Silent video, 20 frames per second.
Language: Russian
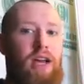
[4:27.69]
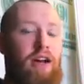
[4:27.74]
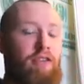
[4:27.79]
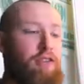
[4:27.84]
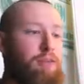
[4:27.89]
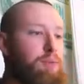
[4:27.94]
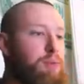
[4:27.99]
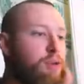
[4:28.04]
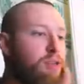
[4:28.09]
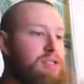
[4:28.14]

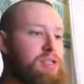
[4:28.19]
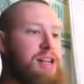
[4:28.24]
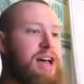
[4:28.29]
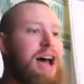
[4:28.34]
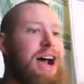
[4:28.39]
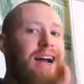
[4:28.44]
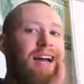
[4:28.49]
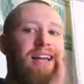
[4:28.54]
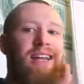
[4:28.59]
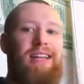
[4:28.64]
Вы просто
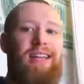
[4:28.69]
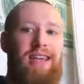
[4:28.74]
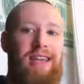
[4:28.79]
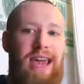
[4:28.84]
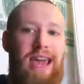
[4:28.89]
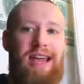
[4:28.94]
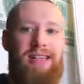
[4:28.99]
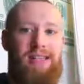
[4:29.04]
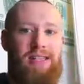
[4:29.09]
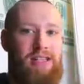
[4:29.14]

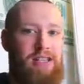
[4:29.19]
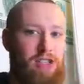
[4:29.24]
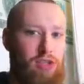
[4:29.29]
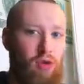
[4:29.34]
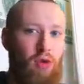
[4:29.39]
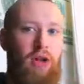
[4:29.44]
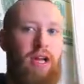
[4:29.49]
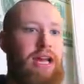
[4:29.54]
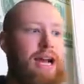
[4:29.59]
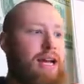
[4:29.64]
охренеете,
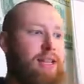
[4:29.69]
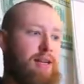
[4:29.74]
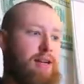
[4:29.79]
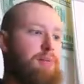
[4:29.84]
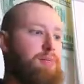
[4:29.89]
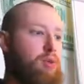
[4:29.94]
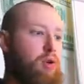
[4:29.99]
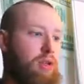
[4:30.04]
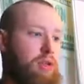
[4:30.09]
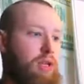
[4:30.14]
насколько это
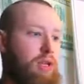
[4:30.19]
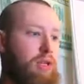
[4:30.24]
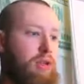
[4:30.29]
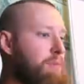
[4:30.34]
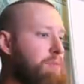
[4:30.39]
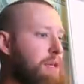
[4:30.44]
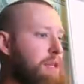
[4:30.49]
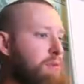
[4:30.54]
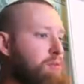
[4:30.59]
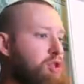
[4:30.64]
работает.
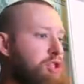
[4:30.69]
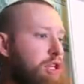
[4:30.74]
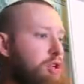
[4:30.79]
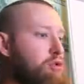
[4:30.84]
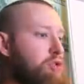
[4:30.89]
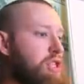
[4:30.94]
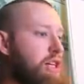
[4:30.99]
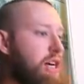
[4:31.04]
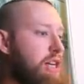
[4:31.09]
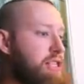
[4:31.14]
Потому что
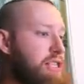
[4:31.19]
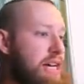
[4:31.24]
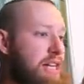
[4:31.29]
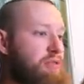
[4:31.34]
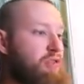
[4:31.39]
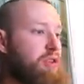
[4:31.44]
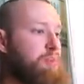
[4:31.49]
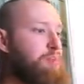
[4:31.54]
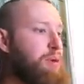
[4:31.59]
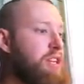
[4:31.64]
люди
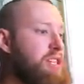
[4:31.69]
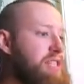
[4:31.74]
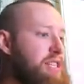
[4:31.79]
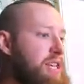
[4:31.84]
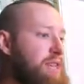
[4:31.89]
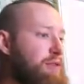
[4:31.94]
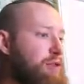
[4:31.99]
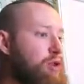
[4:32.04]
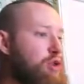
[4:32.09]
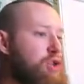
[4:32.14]
хотят вот
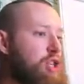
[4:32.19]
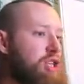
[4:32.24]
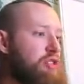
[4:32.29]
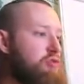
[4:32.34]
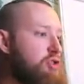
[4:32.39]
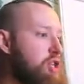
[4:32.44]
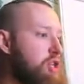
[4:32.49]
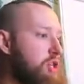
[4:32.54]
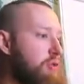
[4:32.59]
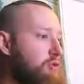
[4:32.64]
прийти, включить
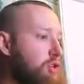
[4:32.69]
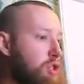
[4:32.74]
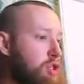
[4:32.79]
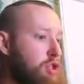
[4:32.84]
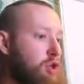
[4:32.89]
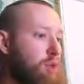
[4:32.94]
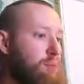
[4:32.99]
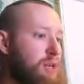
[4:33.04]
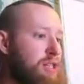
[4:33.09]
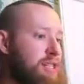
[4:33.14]
видео, вот
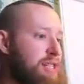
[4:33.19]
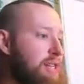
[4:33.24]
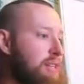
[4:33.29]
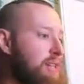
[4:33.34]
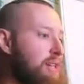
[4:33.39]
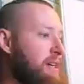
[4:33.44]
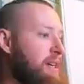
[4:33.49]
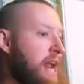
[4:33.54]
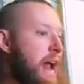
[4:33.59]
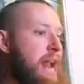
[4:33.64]

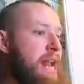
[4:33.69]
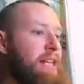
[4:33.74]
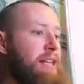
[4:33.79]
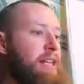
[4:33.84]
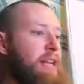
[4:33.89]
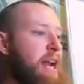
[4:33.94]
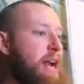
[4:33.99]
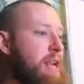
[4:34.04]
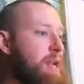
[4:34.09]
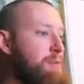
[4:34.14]
стопроцентный грали,
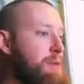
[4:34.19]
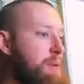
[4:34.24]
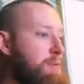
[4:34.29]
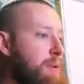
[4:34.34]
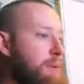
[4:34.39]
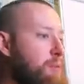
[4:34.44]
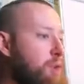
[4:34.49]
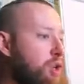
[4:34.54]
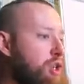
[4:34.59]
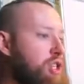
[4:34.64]
это реально мне
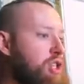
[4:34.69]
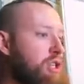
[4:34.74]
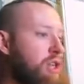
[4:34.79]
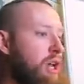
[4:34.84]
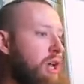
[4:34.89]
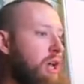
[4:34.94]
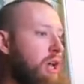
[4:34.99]
поможет